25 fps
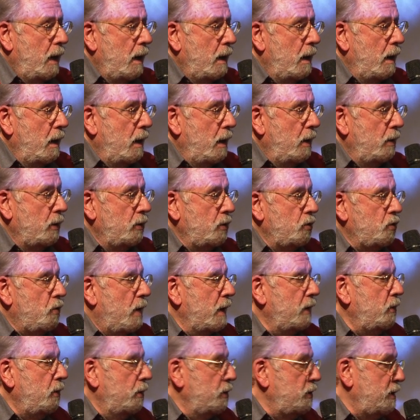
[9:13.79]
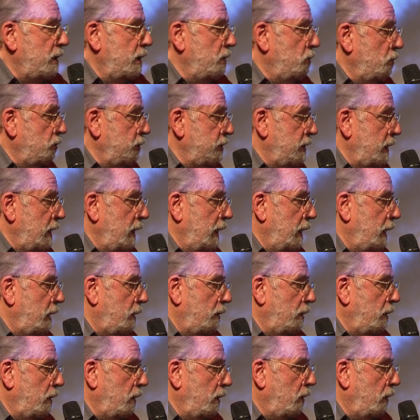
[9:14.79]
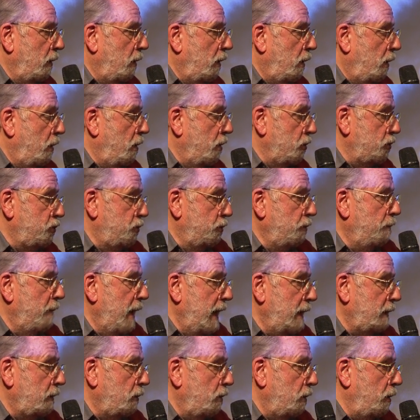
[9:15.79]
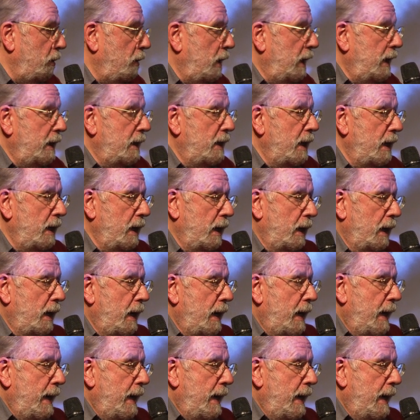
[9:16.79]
Euh, je crois que c'est d'oser leur soumettre l'idée